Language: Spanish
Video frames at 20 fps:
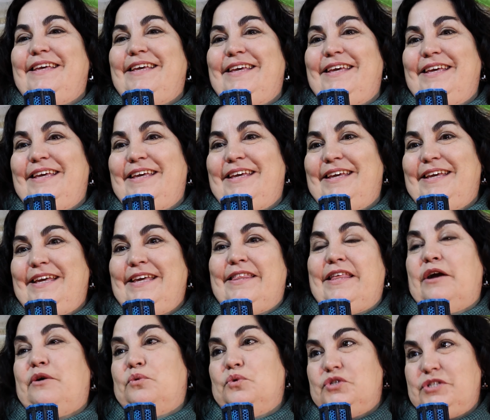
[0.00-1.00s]

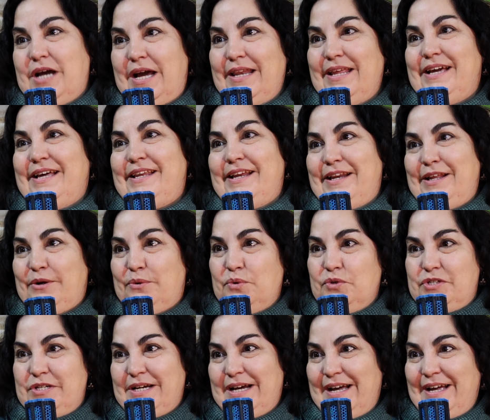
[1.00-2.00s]
y, de escuchar y querer
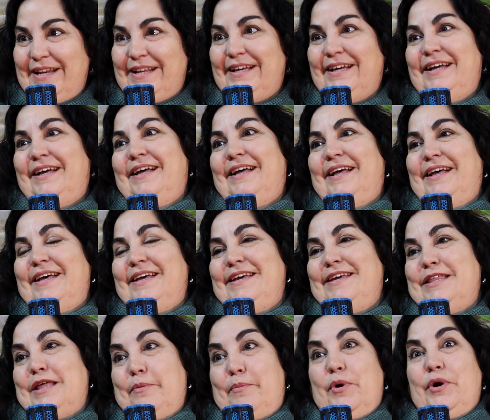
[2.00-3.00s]
escuchar
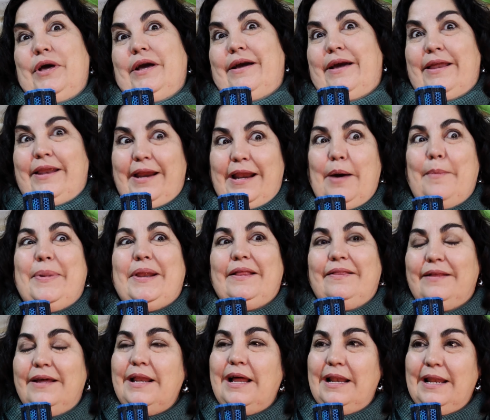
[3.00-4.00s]
y después querer
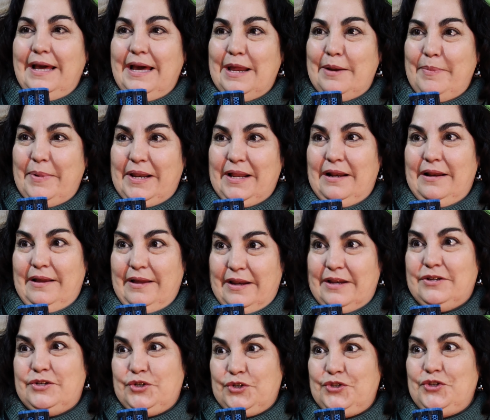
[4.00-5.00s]
aprender a leer para
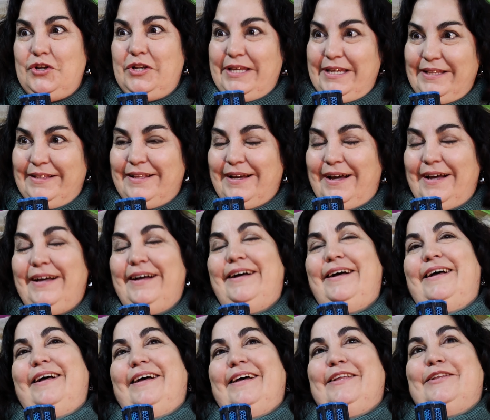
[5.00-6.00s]
leer yo solita.
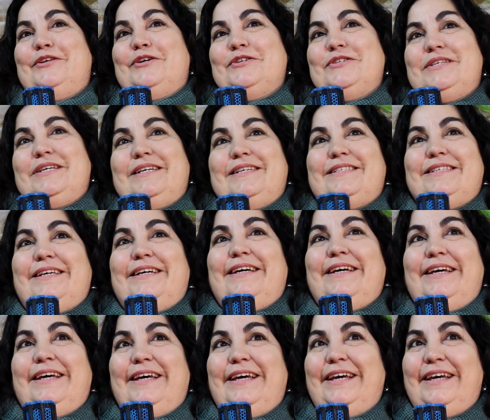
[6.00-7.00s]
Entonces,
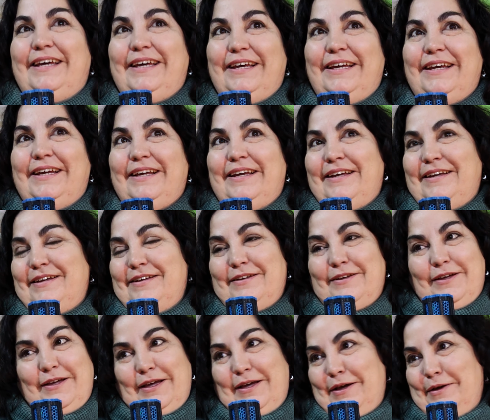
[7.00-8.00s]
eh,
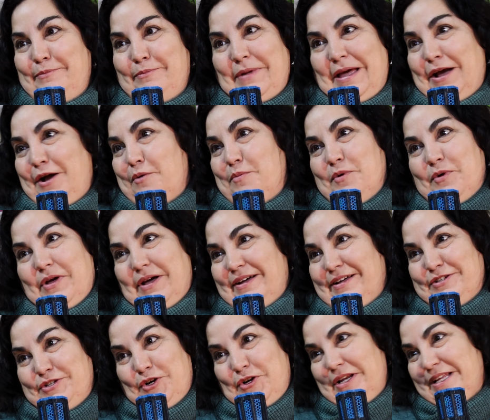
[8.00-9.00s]
em, es como
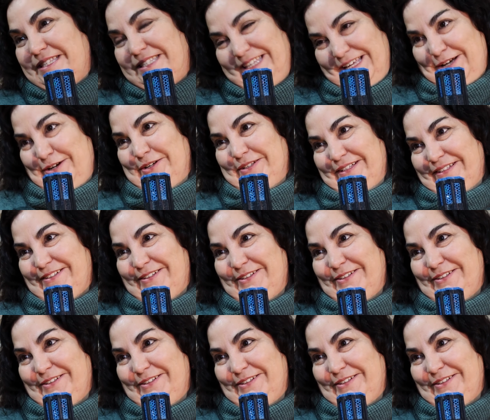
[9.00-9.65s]
que, yo crecí